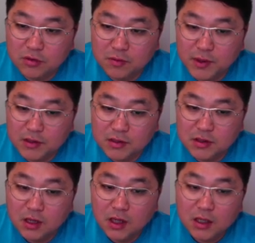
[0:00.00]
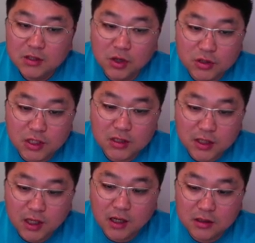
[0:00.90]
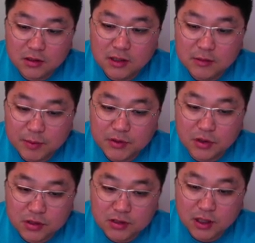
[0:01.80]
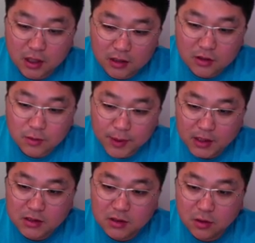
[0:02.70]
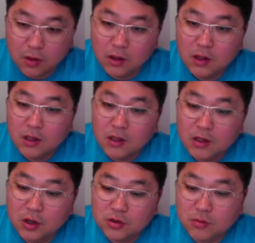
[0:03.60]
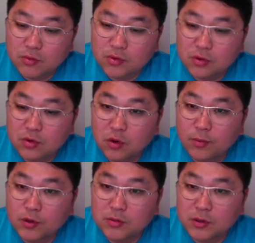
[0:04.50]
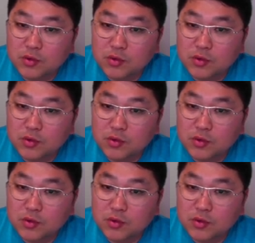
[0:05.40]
있는 페이지는 전체 세일하는, 30% 전체 세일하는 그런 페이지이고, 여성분들도 보시면